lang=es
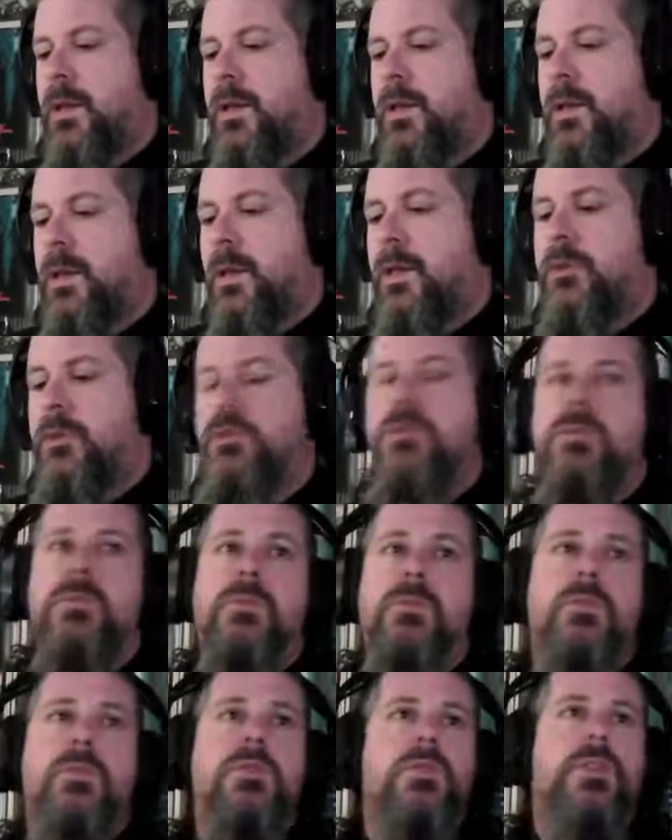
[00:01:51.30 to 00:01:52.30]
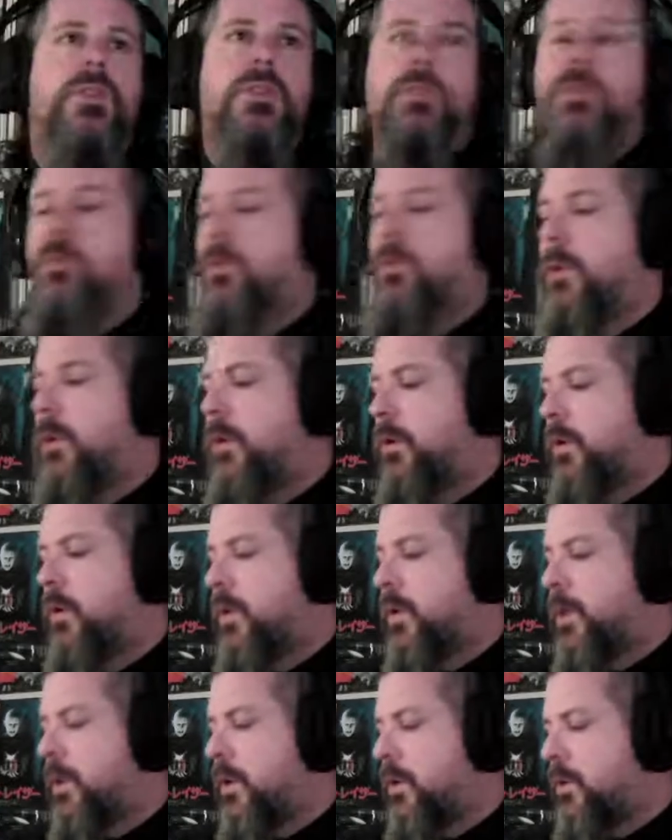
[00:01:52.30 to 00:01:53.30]
tiene mucho humor,
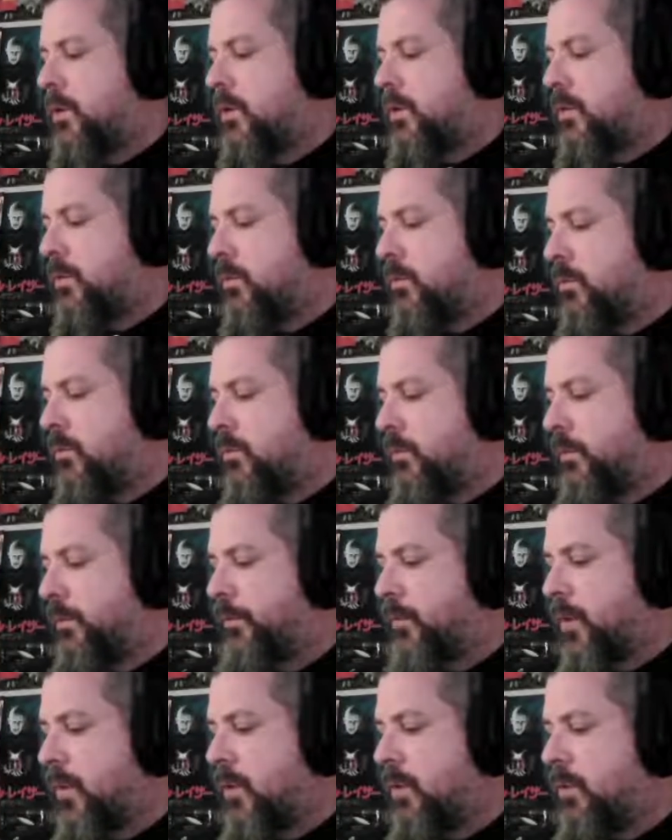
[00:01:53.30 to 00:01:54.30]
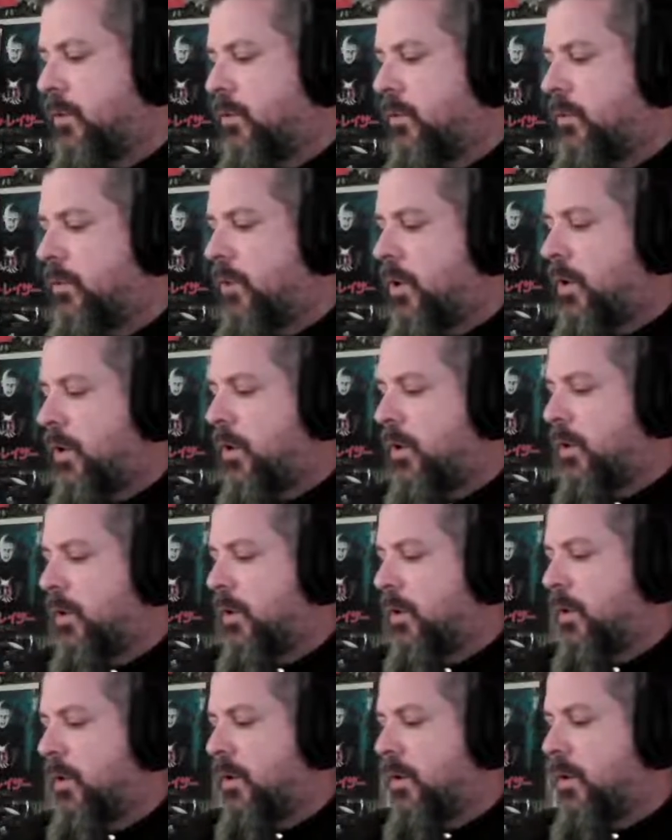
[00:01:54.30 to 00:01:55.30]
es un, un humor
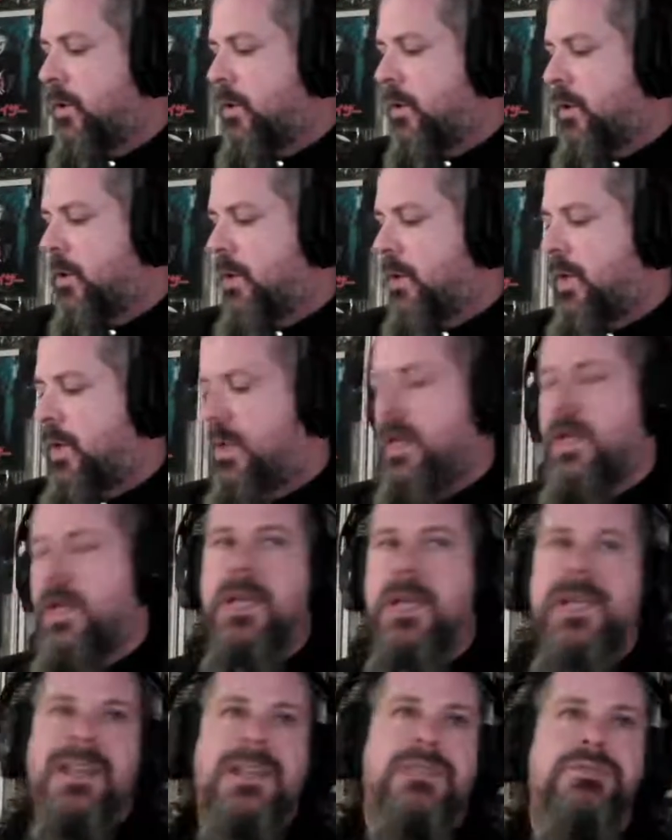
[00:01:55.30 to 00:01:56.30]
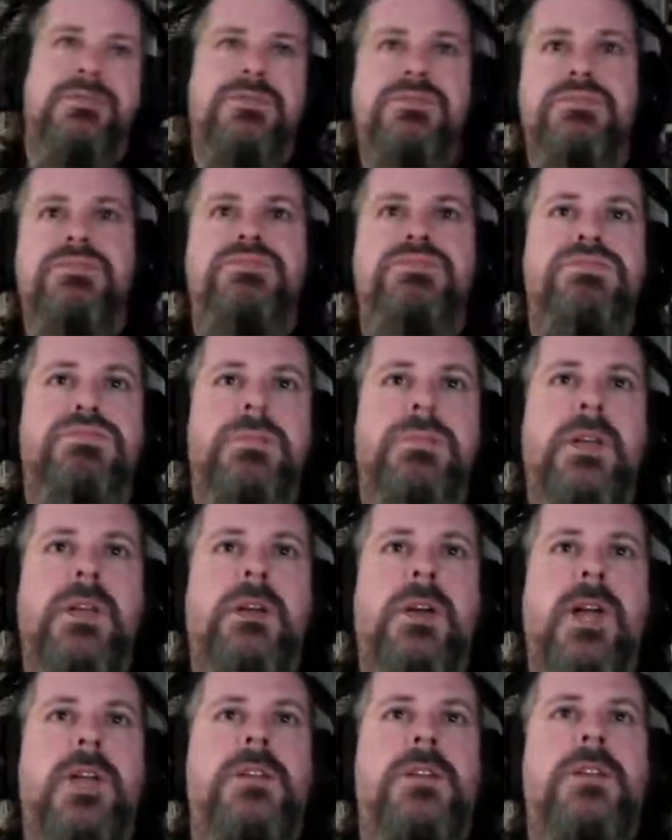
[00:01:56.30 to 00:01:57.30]
eh, en
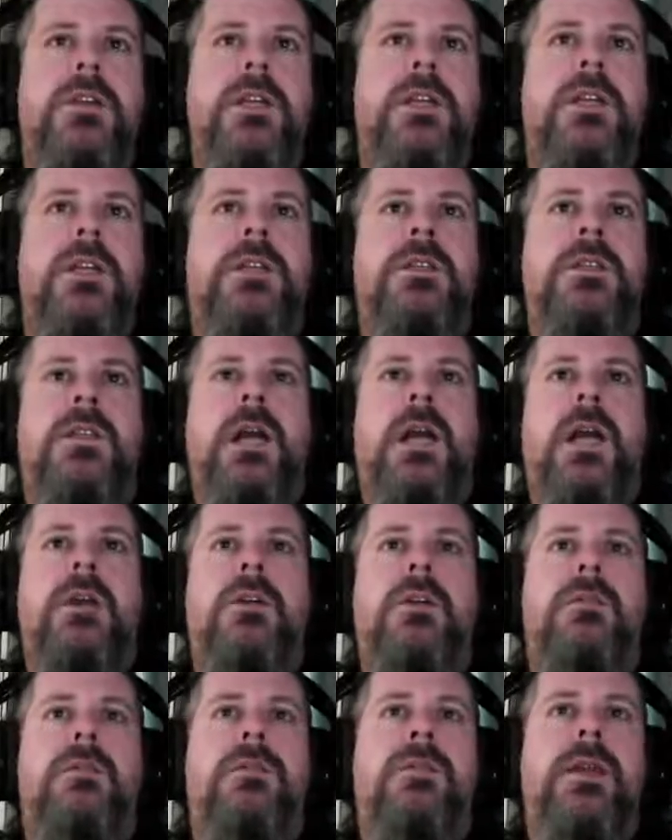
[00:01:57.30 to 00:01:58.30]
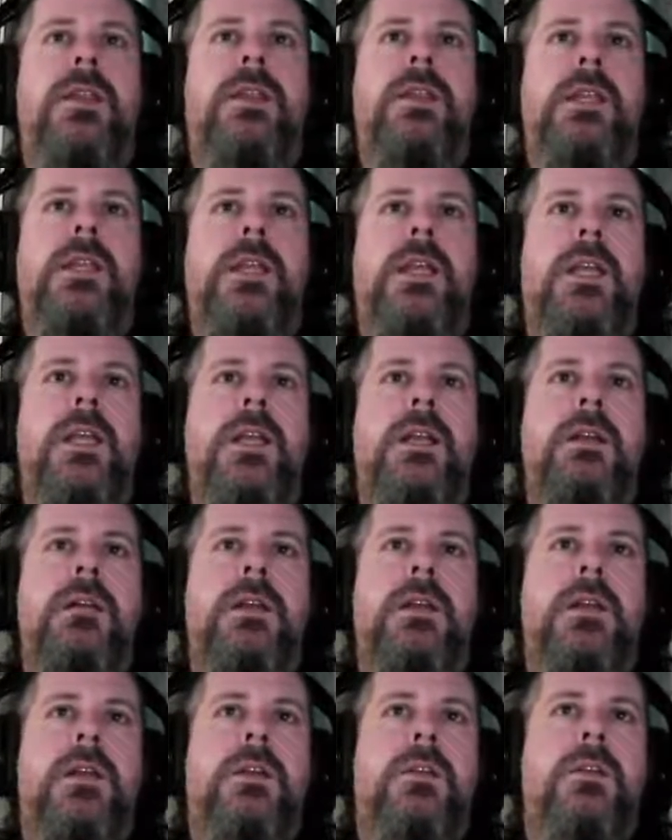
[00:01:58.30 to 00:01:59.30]
ocasiones algo
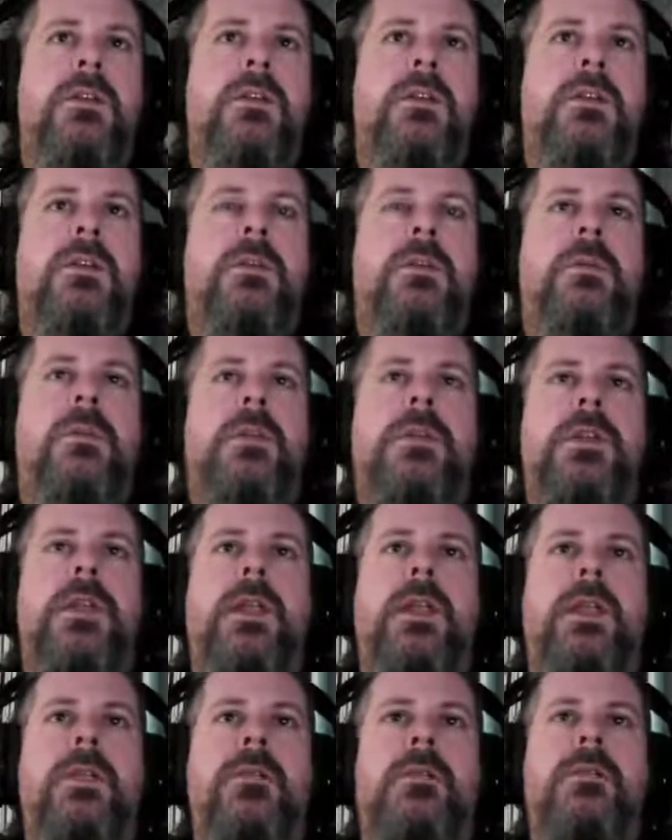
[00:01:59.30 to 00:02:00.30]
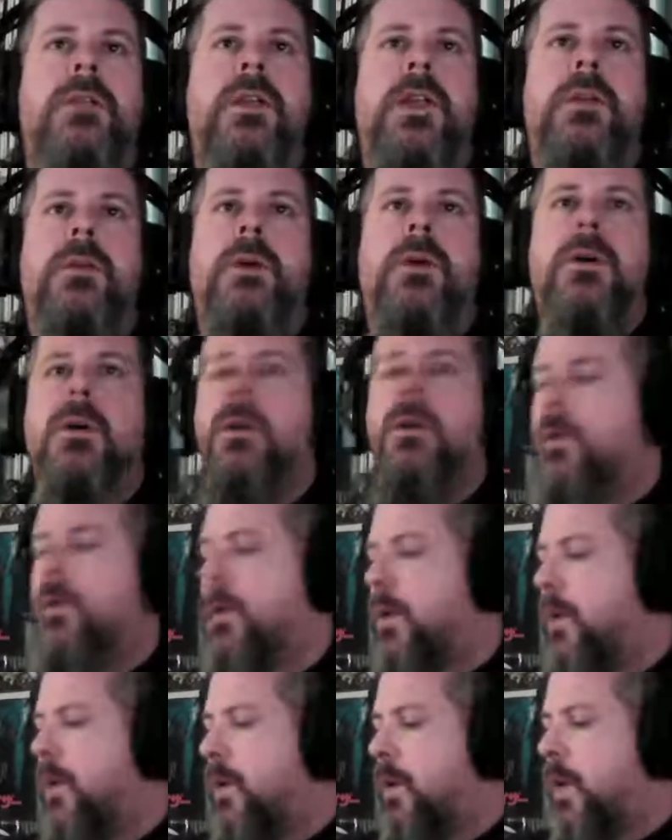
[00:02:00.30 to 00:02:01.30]
infantil, rollo Mortadelo y Filemón,
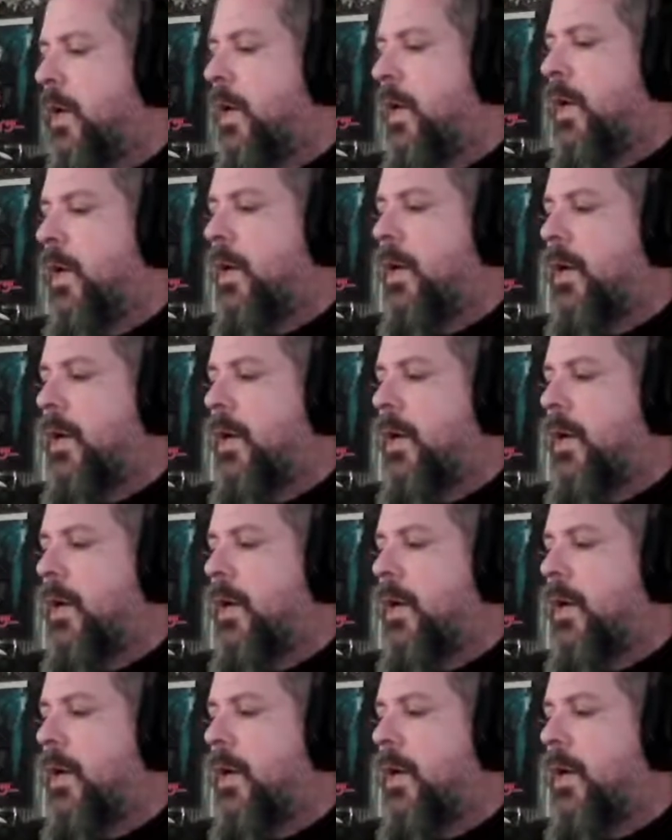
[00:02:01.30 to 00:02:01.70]
eh,